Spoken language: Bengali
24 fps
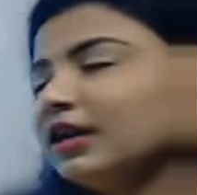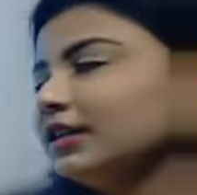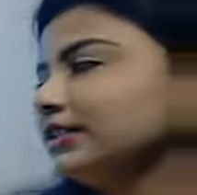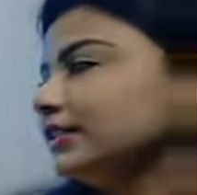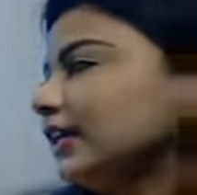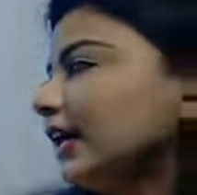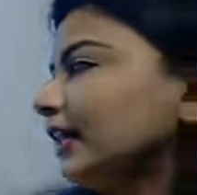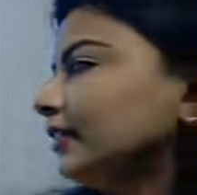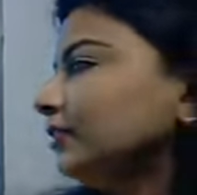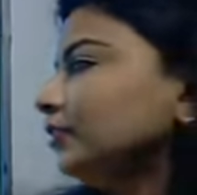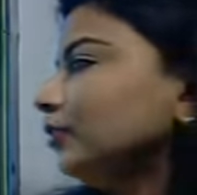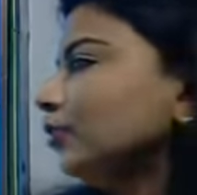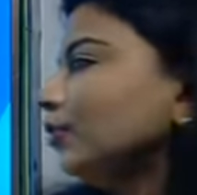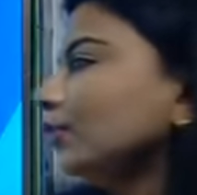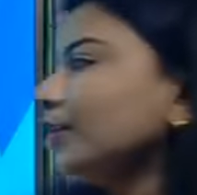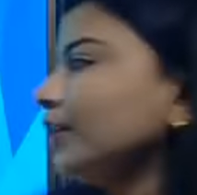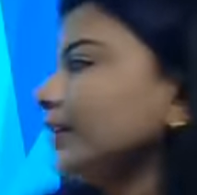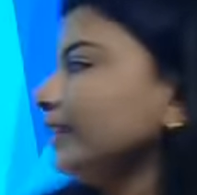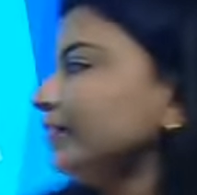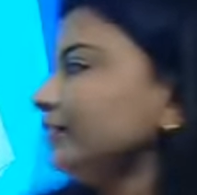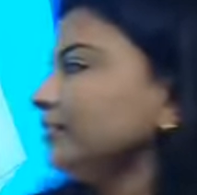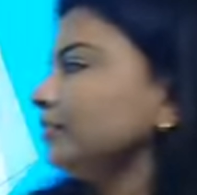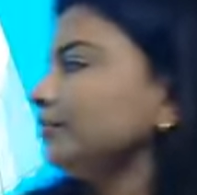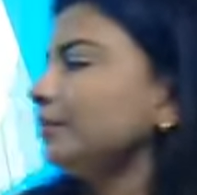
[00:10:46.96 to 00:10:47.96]
শান্ত
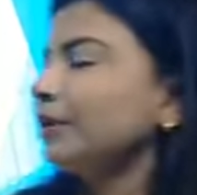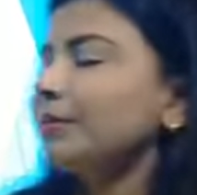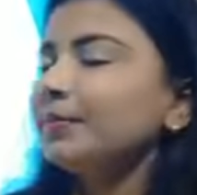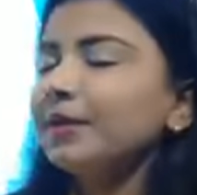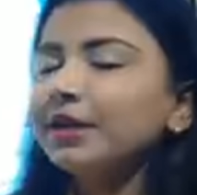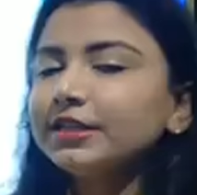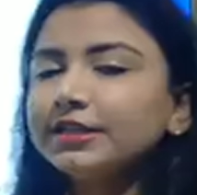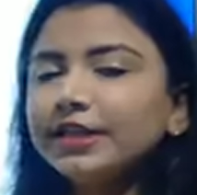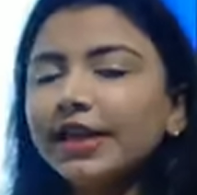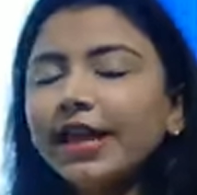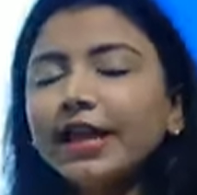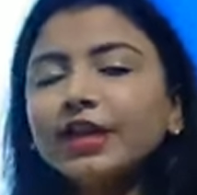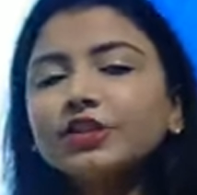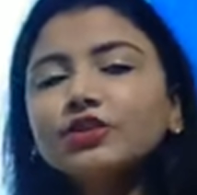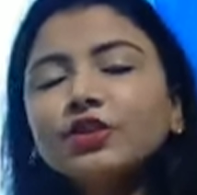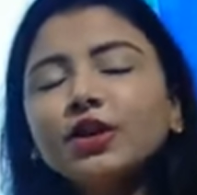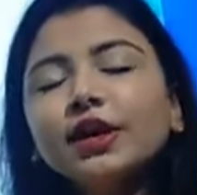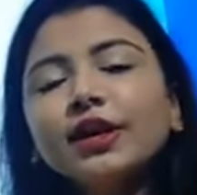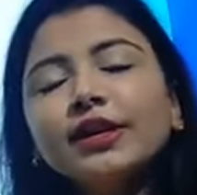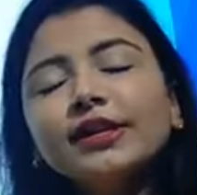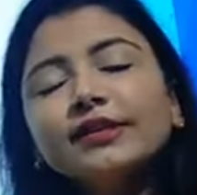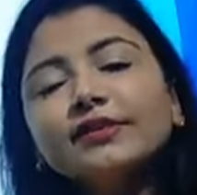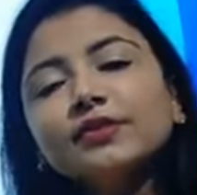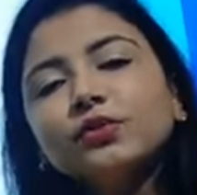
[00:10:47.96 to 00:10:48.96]
ডিসেম্বর মাসে এক
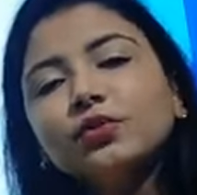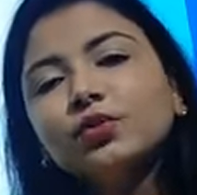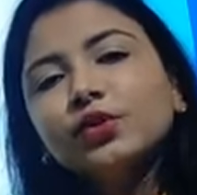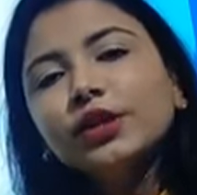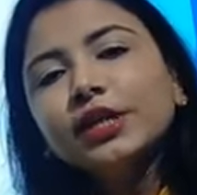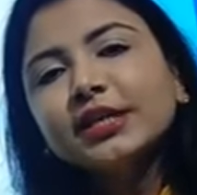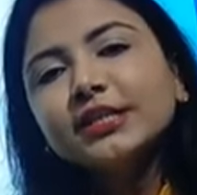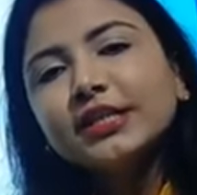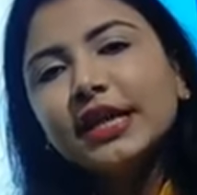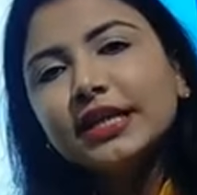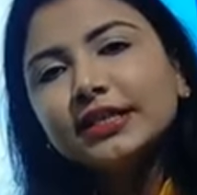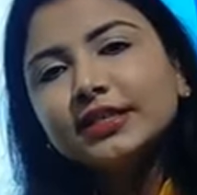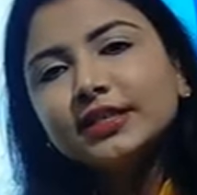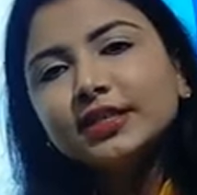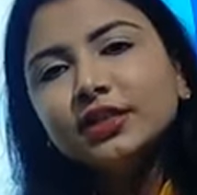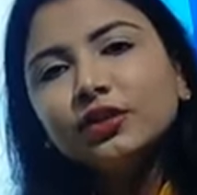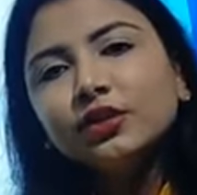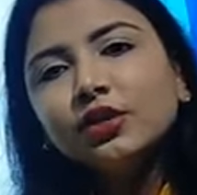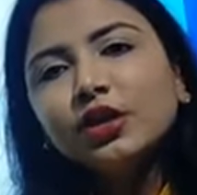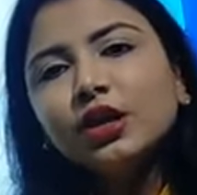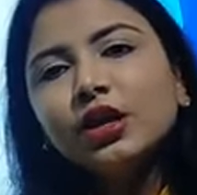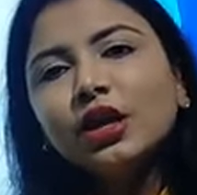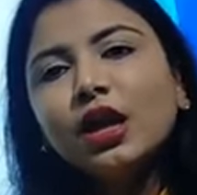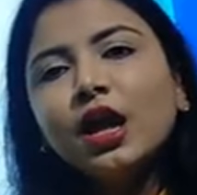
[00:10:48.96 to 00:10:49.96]
সকালে স্কুলে যাচ্ছিল